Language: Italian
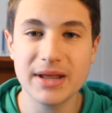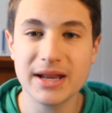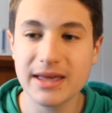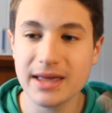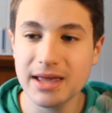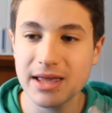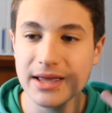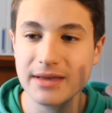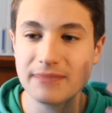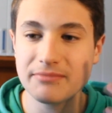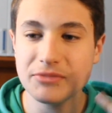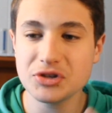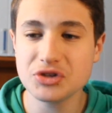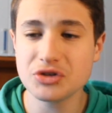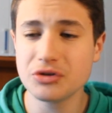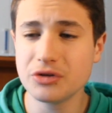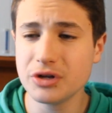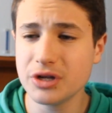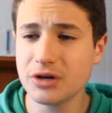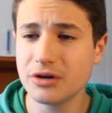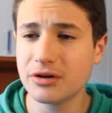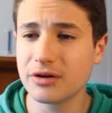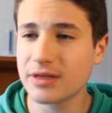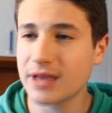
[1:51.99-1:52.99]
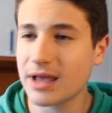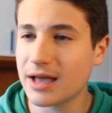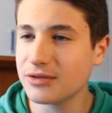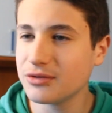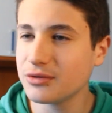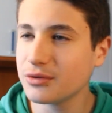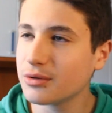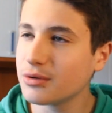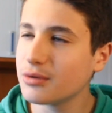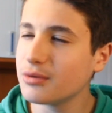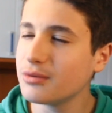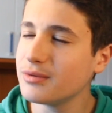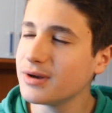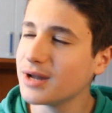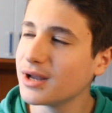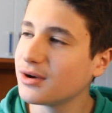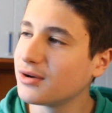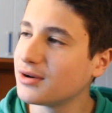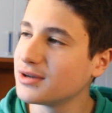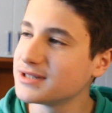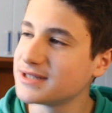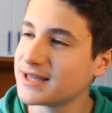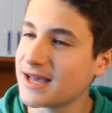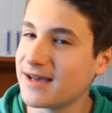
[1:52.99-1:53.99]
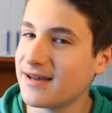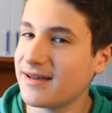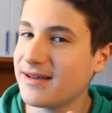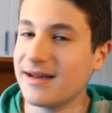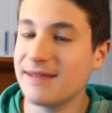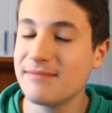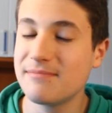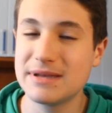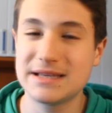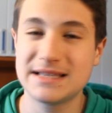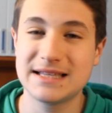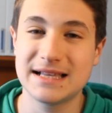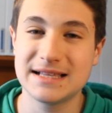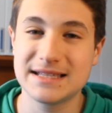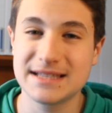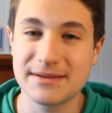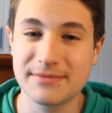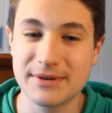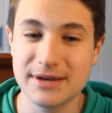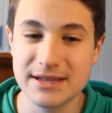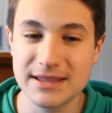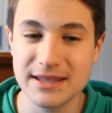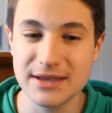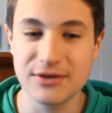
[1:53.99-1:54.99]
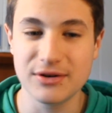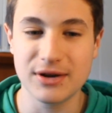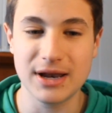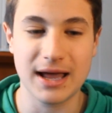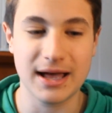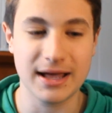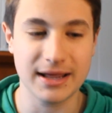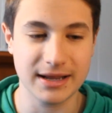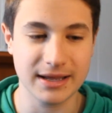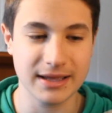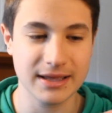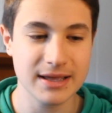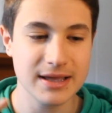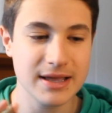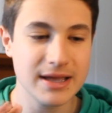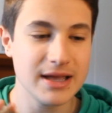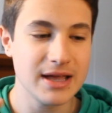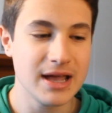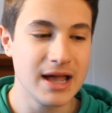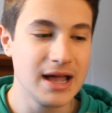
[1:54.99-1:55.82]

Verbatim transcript: perché mi sono ricordato una cosa abbastanza particolare.